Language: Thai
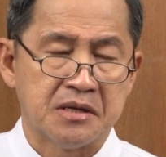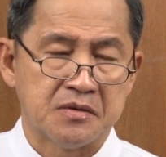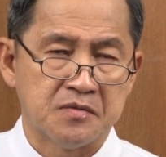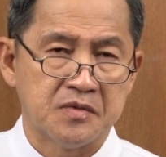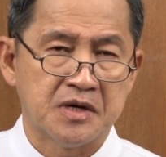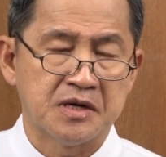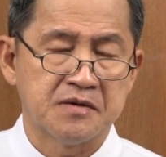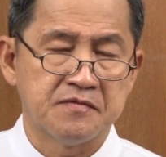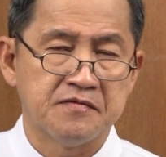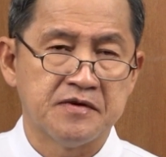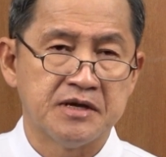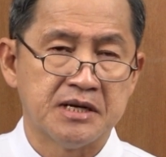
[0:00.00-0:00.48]
น
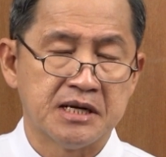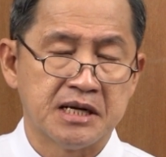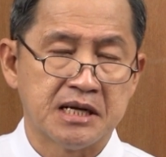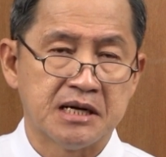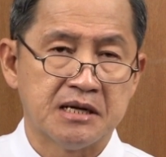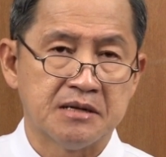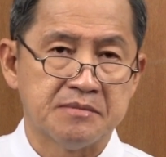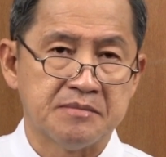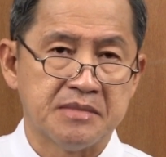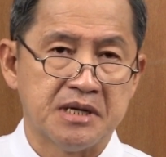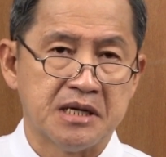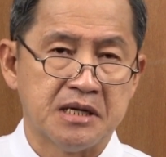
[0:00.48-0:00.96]
วันเวลา
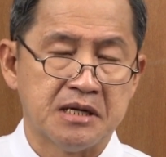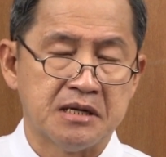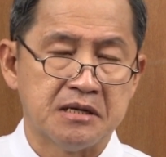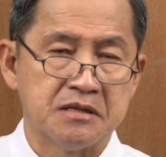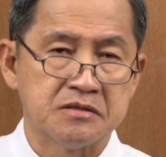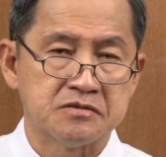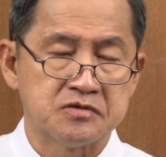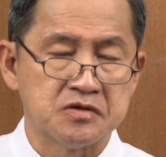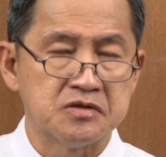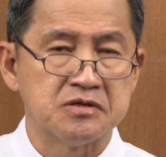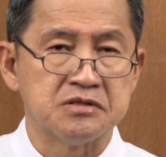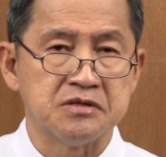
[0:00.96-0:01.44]
มา
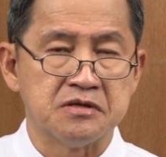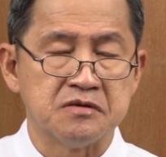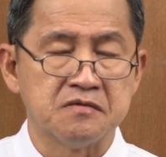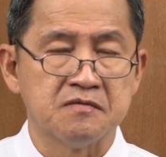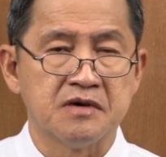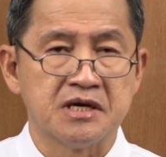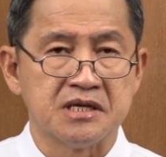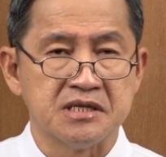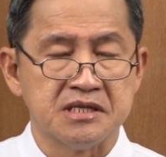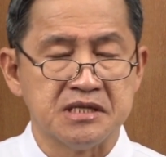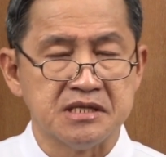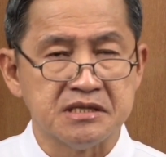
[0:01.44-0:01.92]
จนถึง
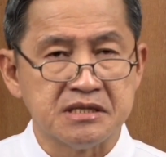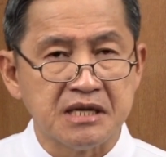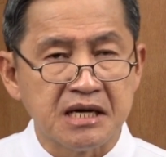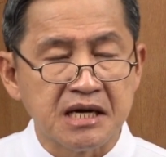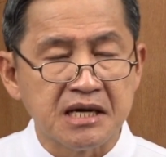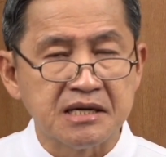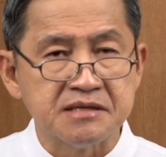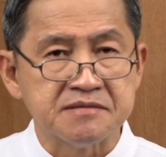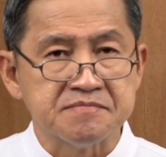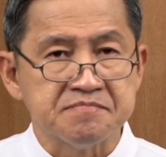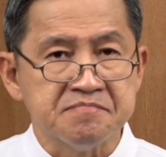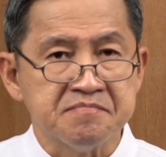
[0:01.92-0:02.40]
วันนี้ได้
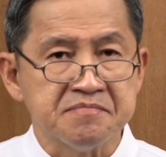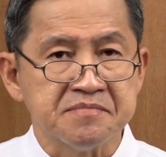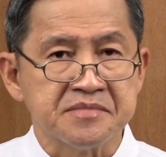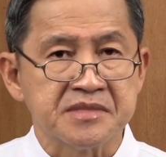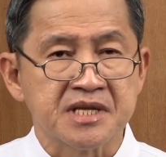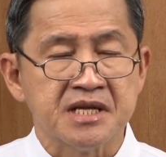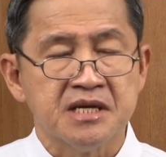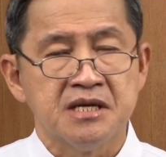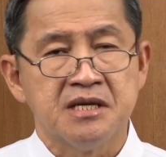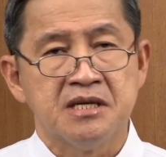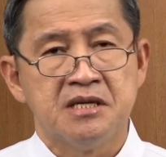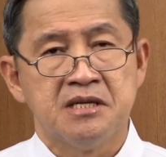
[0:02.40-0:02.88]

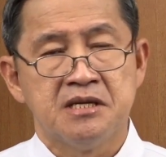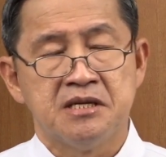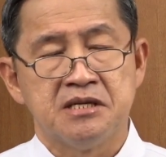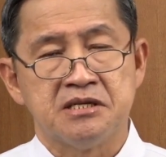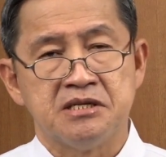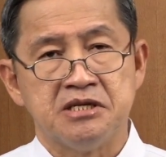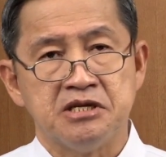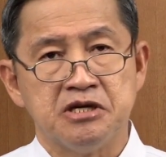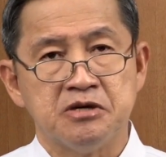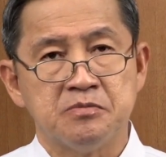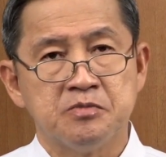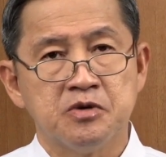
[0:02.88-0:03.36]

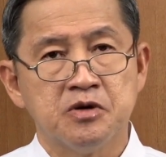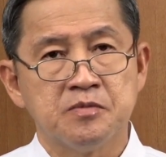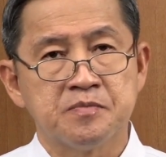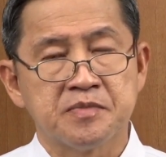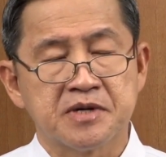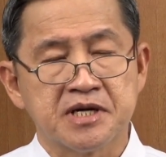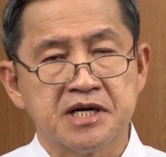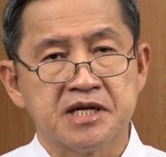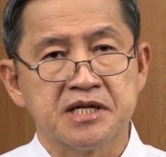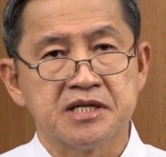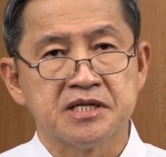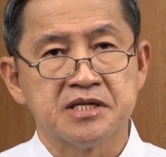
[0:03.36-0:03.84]
เดี๋ยวพบ
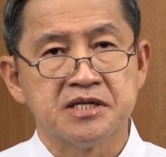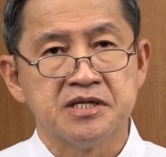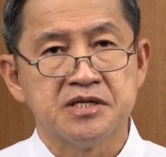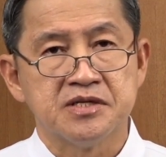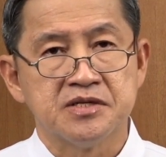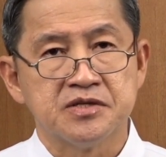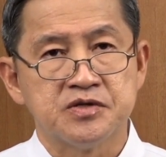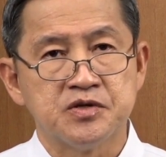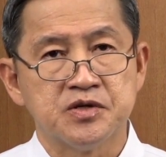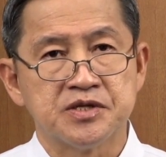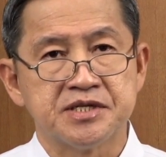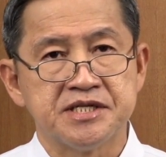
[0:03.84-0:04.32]
กัน
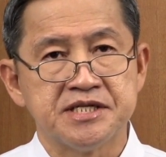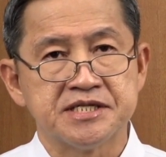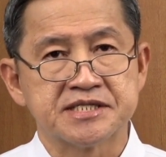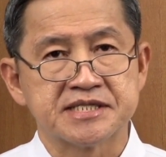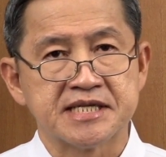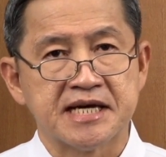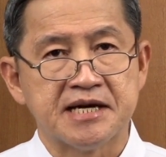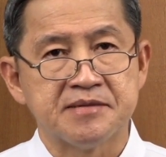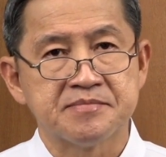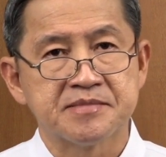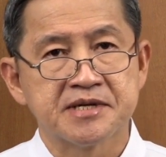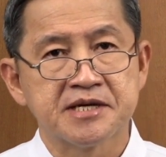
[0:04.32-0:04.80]
ช่วงที่
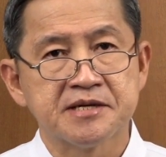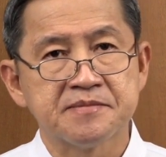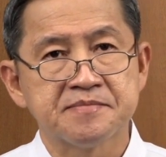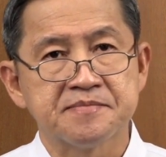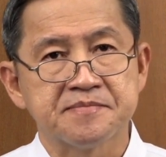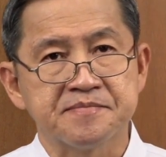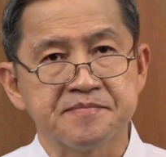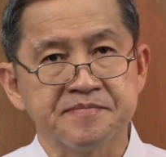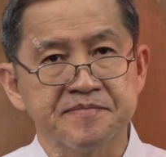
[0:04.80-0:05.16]
สามครับ